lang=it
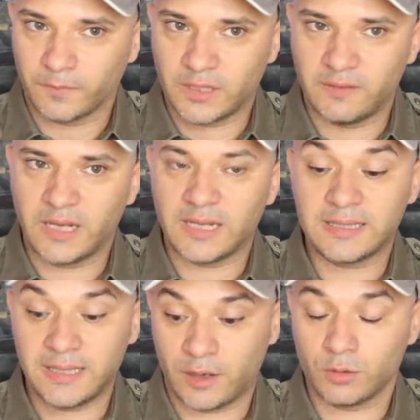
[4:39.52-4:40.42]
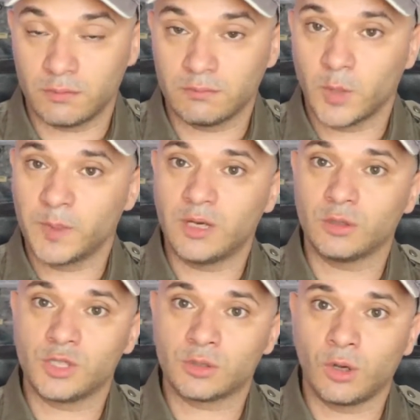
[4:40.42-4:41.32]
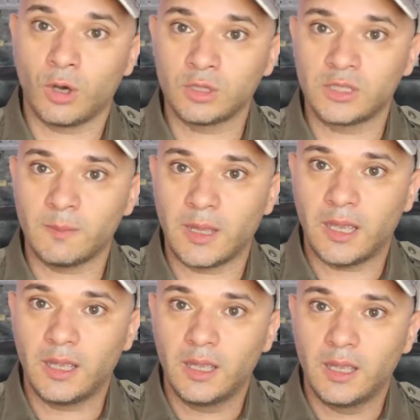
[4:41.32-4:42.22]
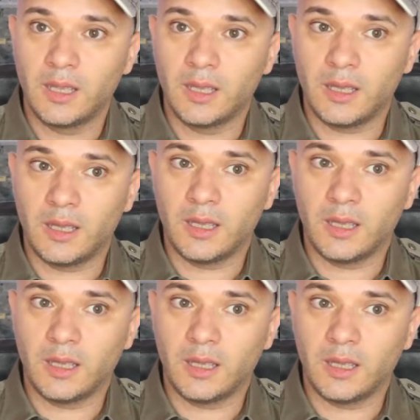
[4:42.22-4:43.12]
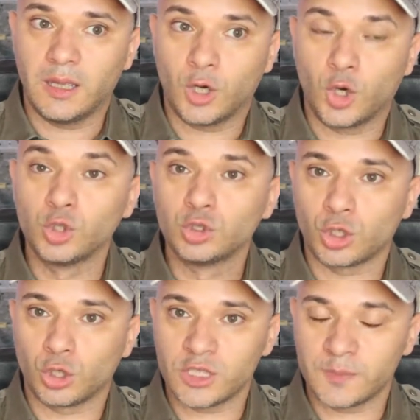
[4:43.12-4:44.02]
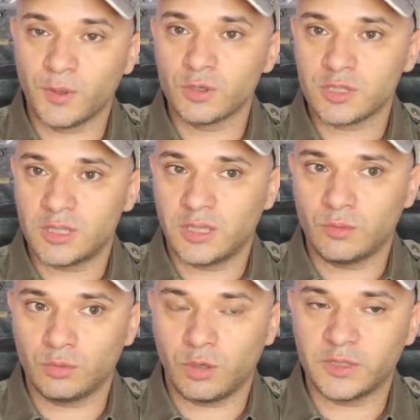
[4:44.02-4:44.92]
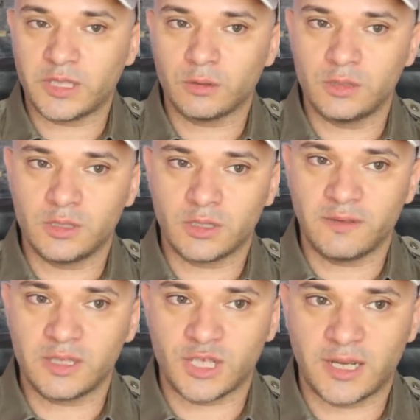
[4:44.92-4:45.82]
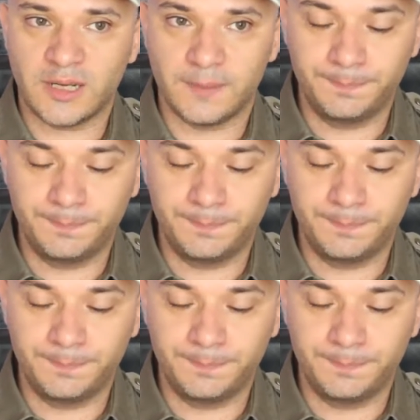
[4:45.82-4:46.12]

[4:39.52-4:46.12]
ti viene data. Ecco, come dico, ci sono ottime eh, controrisposte in un documentario di Discovery Channel